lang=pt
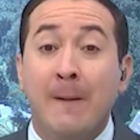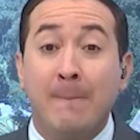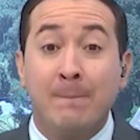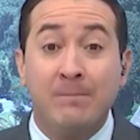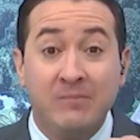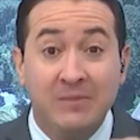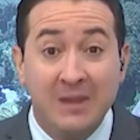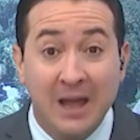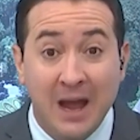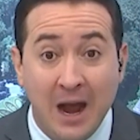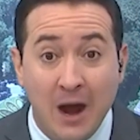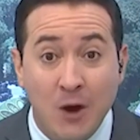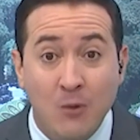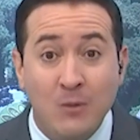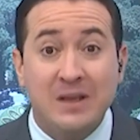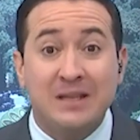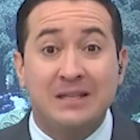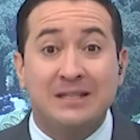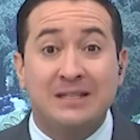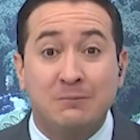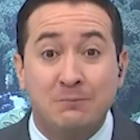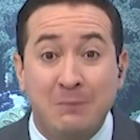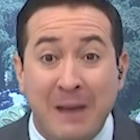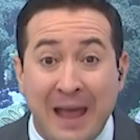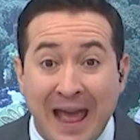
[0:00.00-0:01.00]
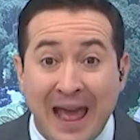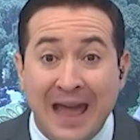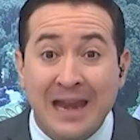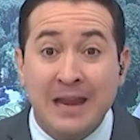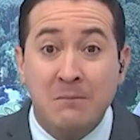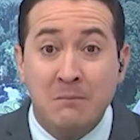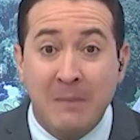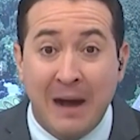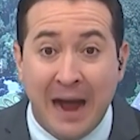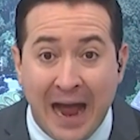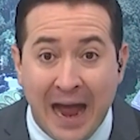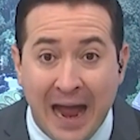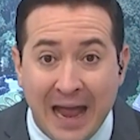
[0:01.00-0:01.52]
Não espere
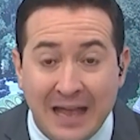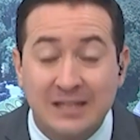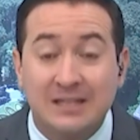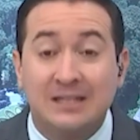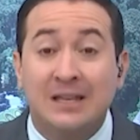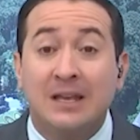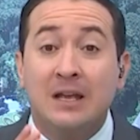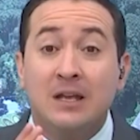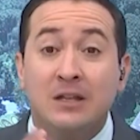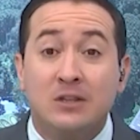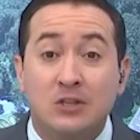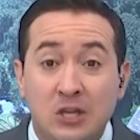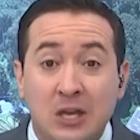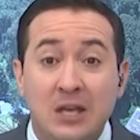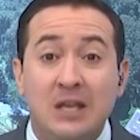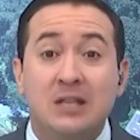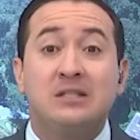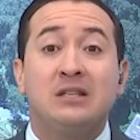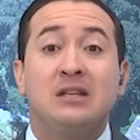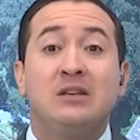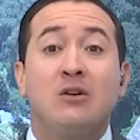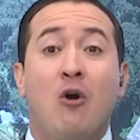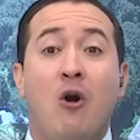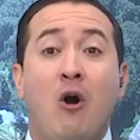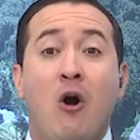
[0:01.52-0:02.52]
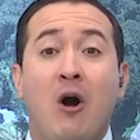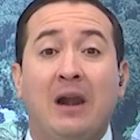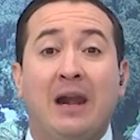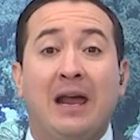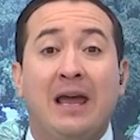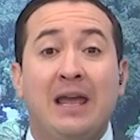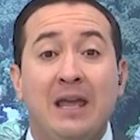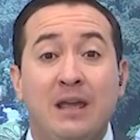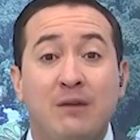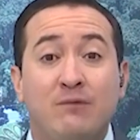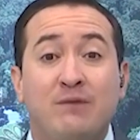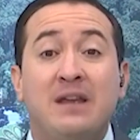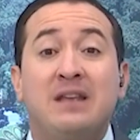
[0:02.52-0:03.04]
mais. Desenrola
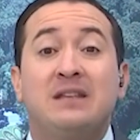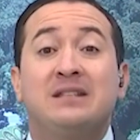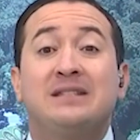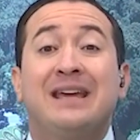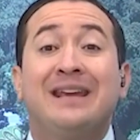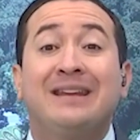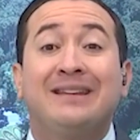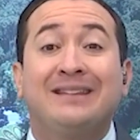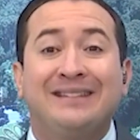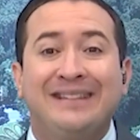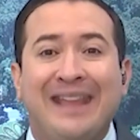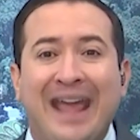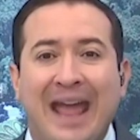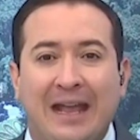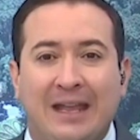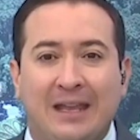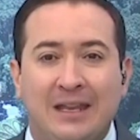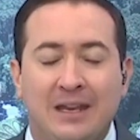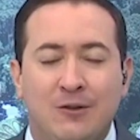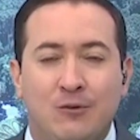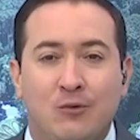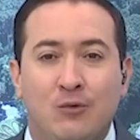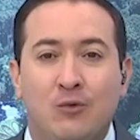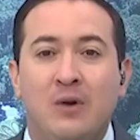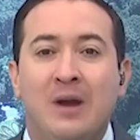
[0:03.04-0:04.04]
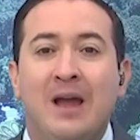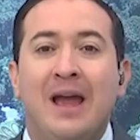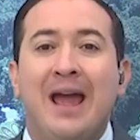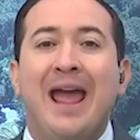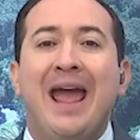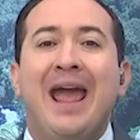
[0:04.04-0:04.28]
aí e vem ser técnico.